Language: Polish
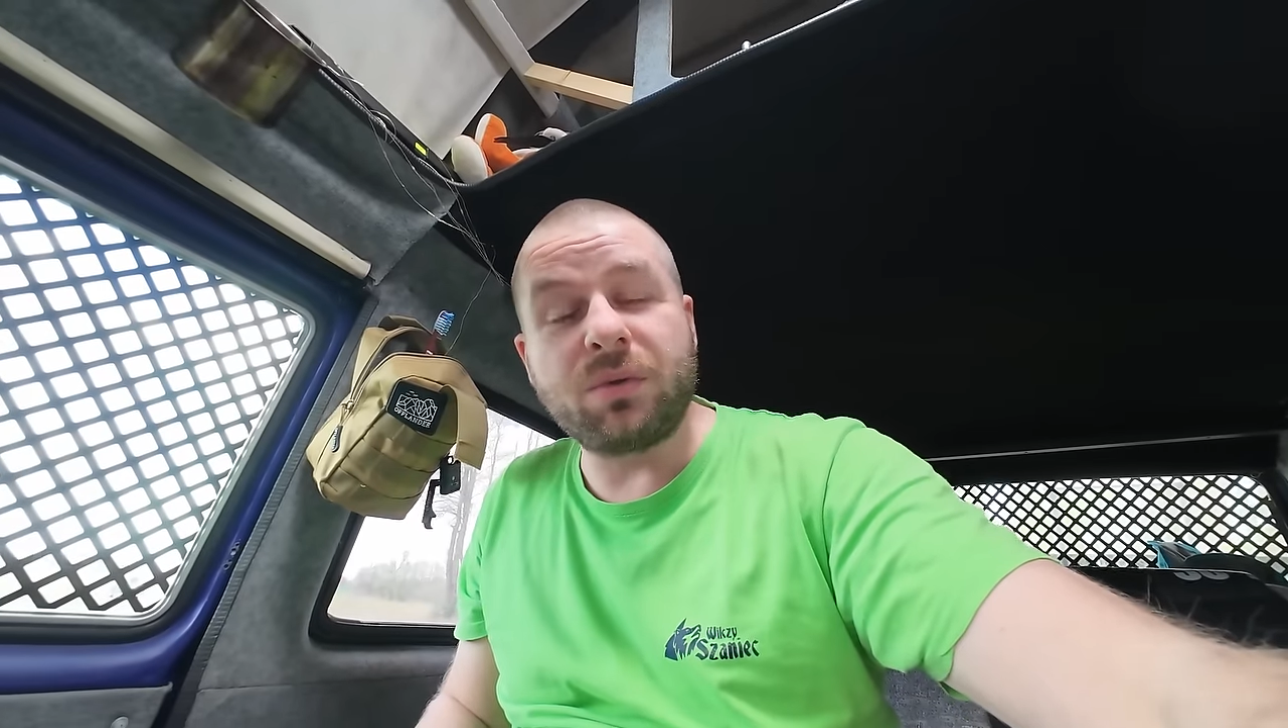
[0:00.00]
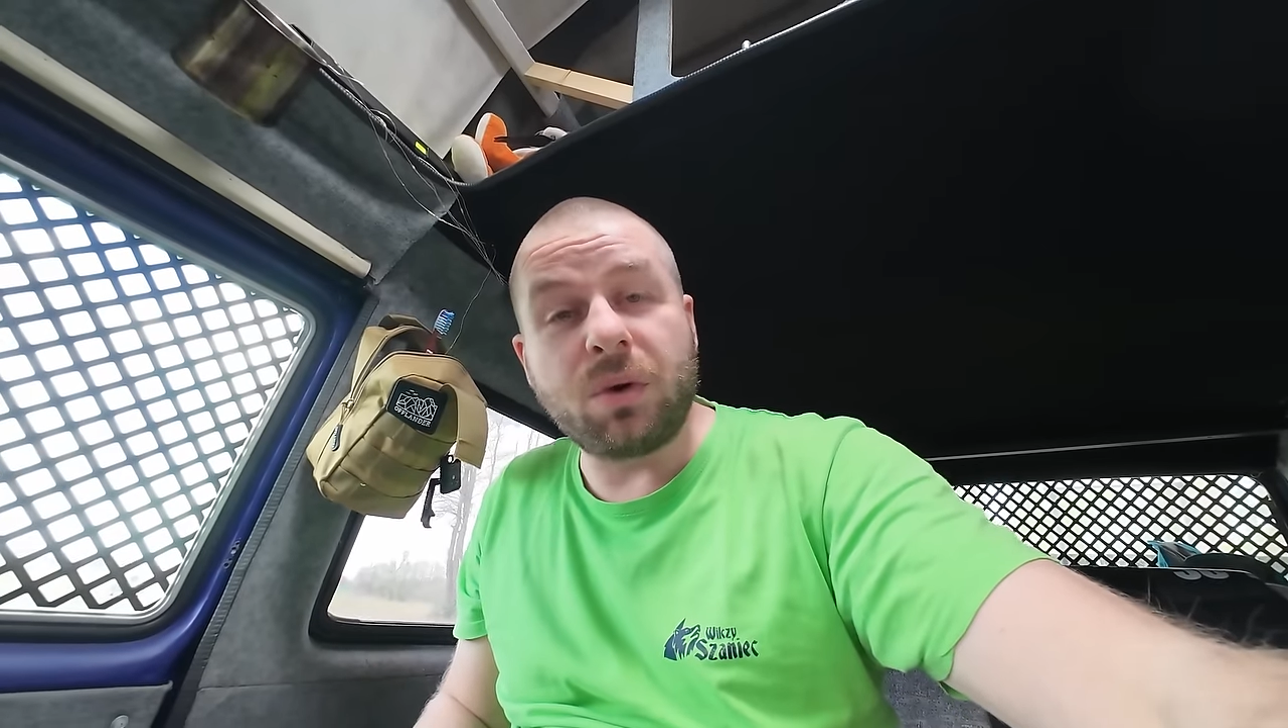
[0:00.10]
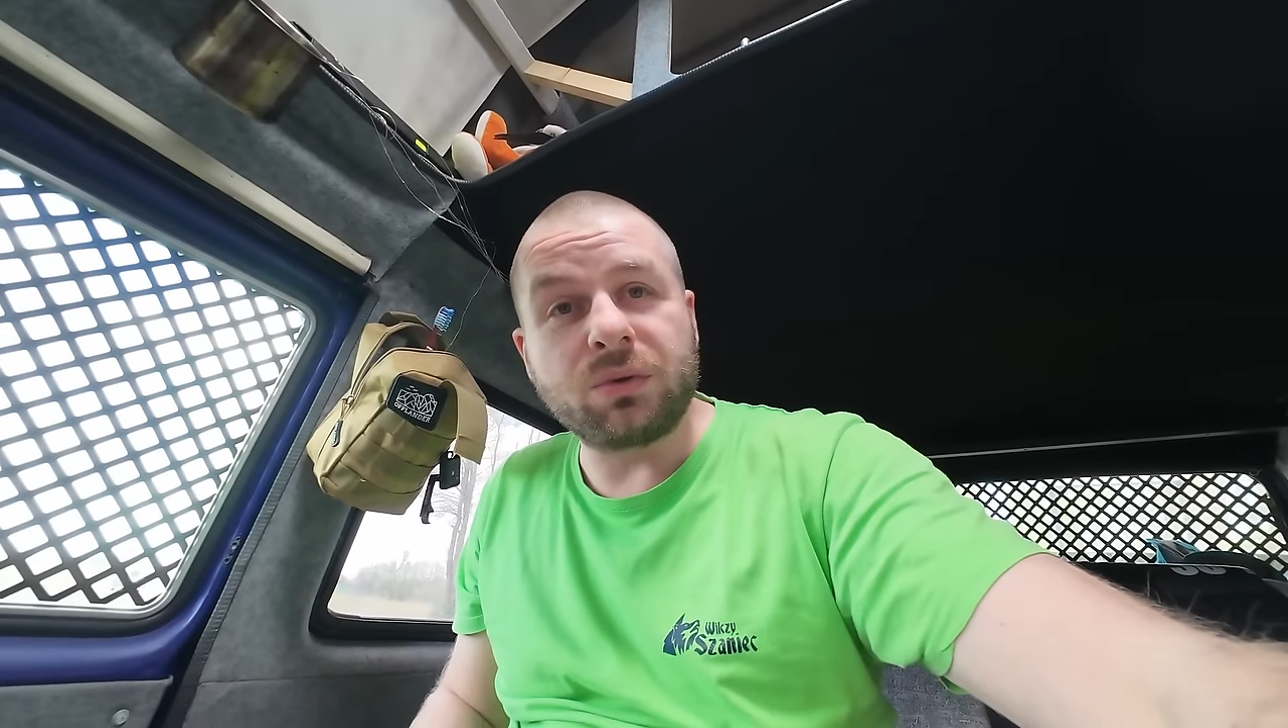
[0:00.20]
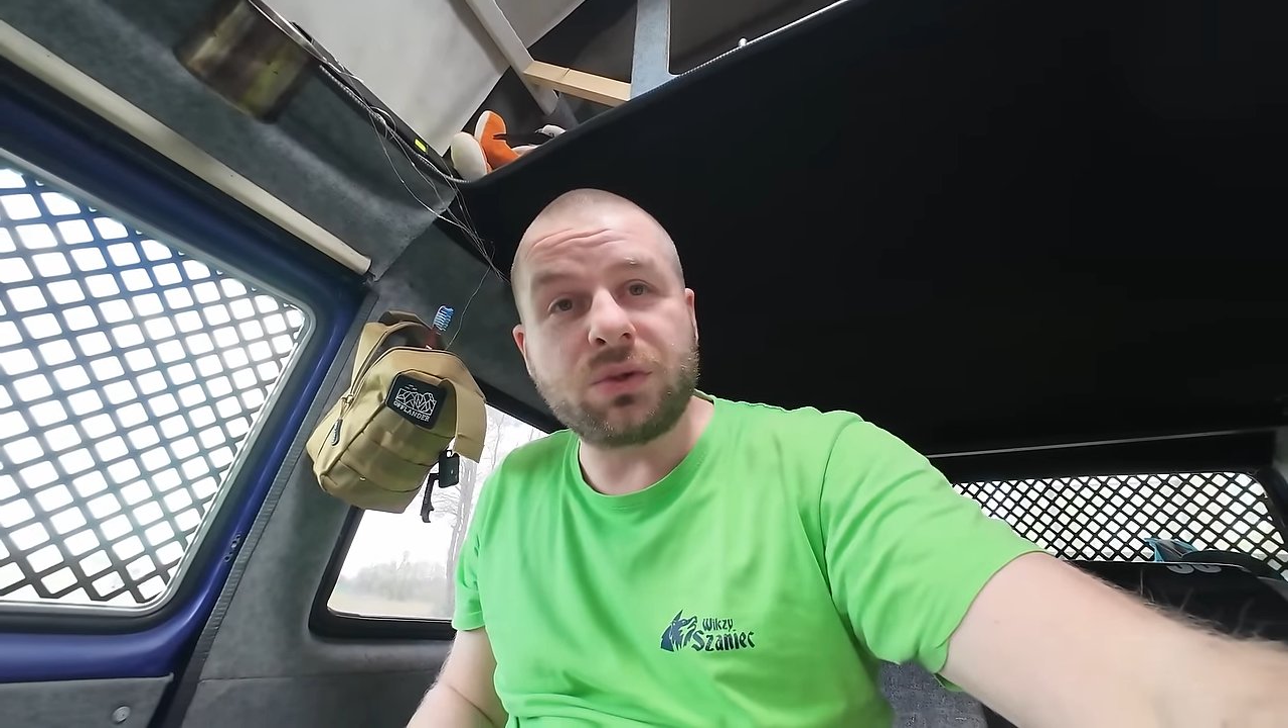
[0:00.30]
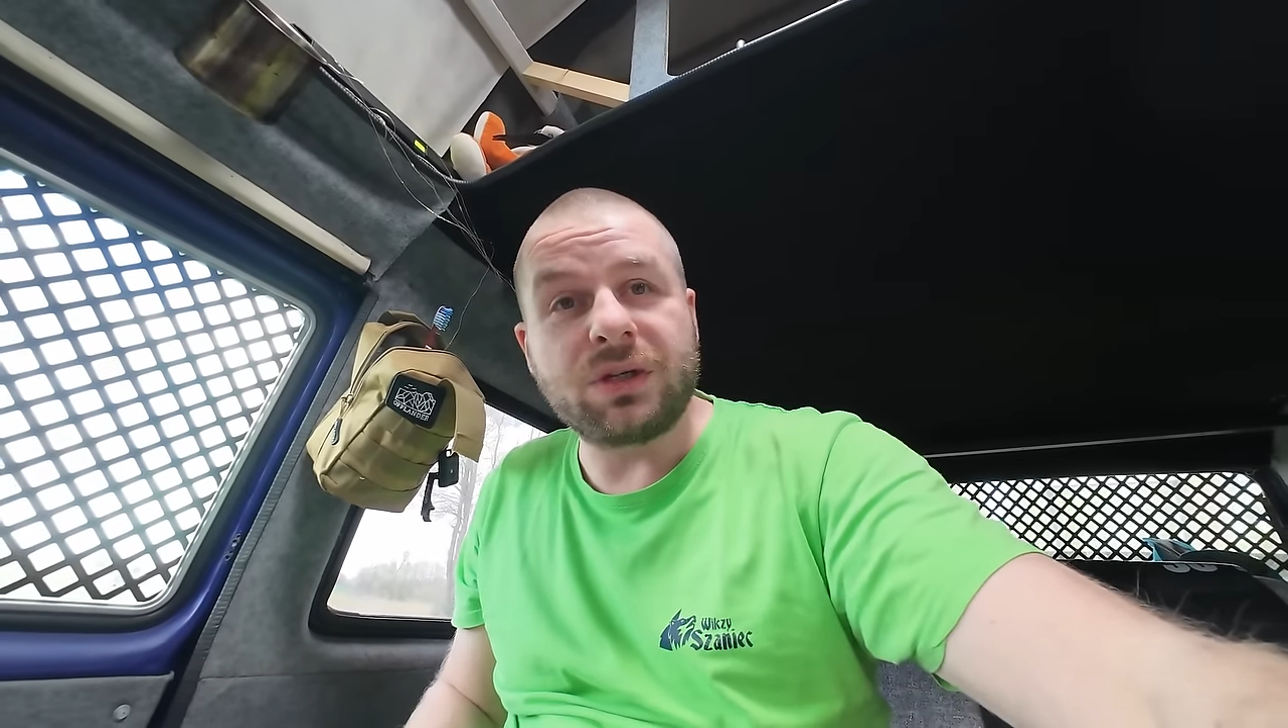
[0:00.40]

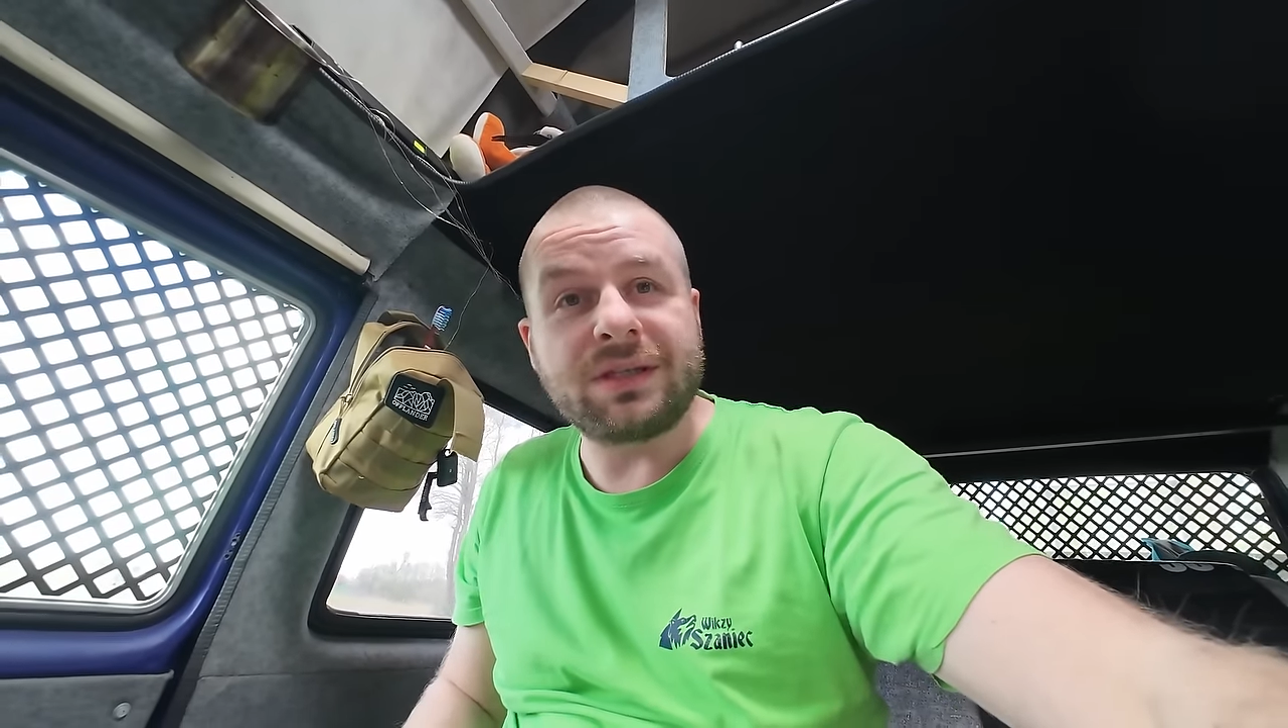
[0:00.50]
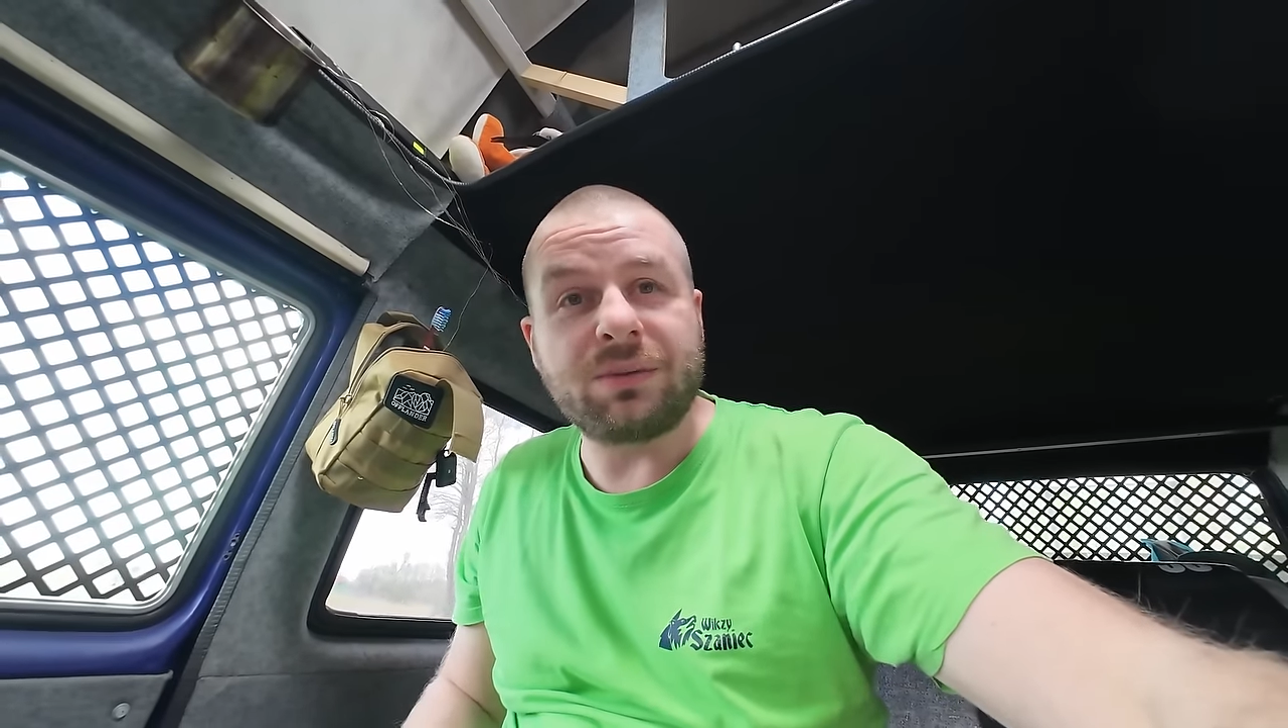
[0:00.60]
wyłączyć